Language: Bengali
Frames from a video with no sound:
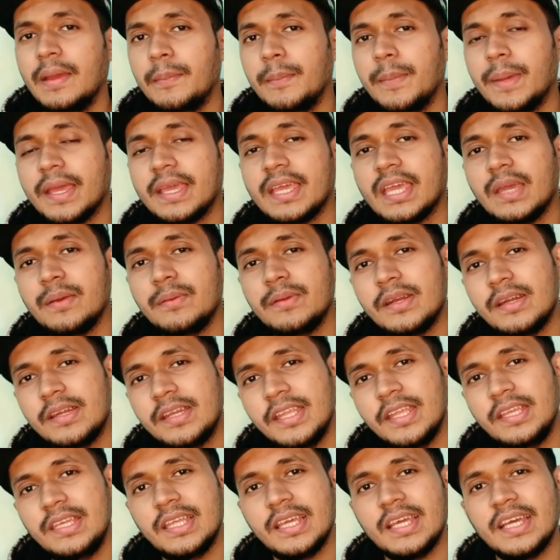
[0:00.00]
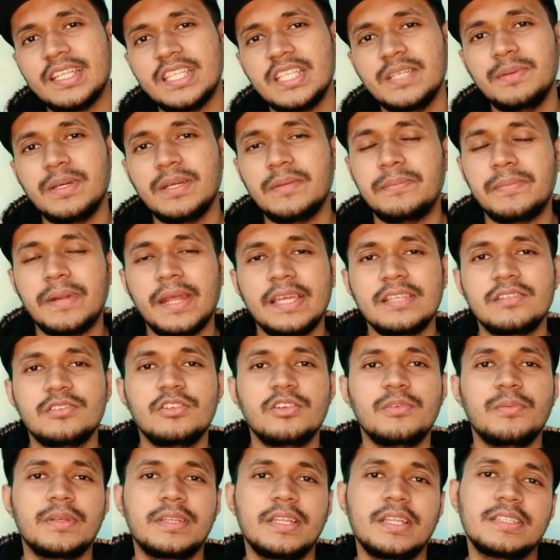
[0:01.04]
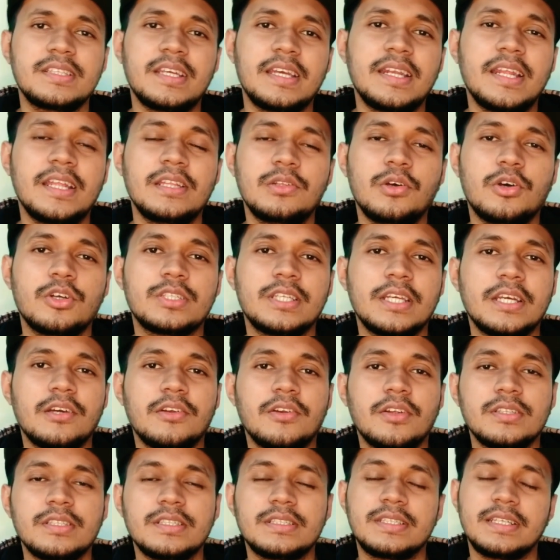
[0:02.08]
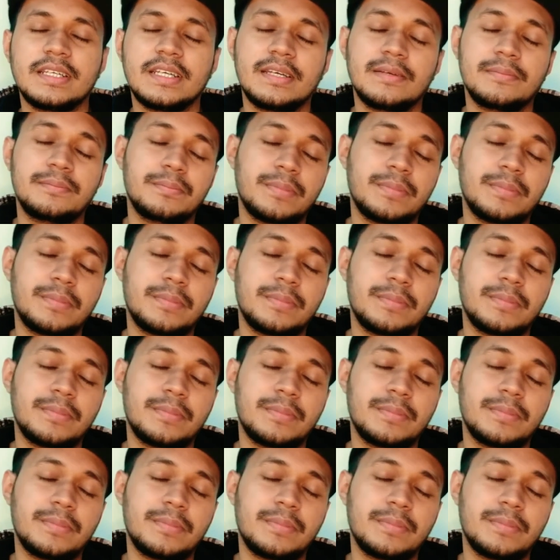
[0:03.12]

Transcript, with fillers: ব্যাক ক্যামেরা ঠিকঠাক আছে বাট প্রাইস অনুপাতে যায় না দশ এগারো হাজার টাকা